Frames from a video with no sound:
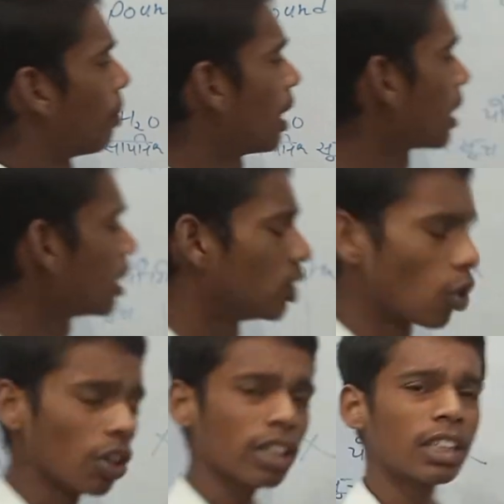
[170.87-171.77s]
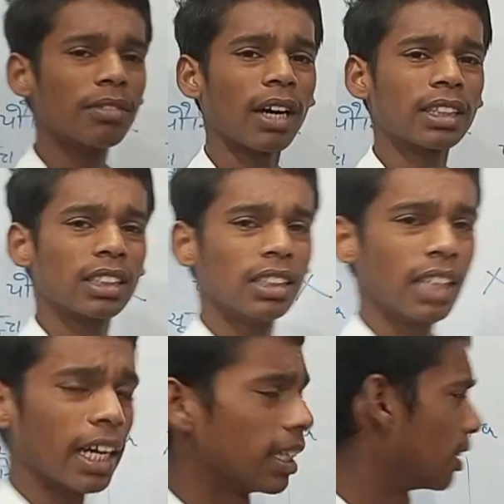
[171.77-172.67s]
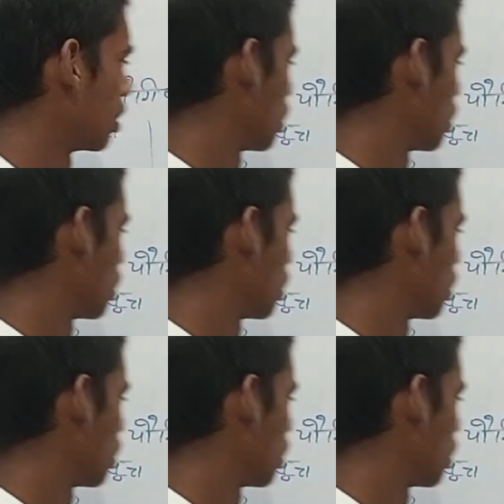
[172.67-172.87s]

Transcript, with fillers: पर लेकिन यौगिक की बात की जाए